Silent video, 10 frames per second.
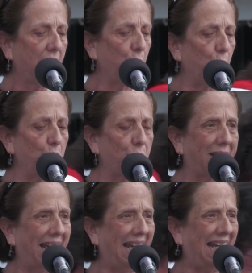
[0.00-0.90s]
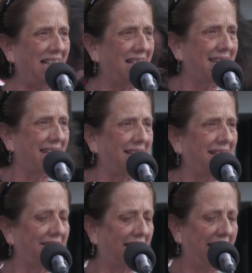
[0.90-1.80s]

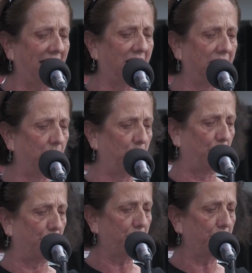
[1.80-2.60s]
%50'sini dahi alamıyor.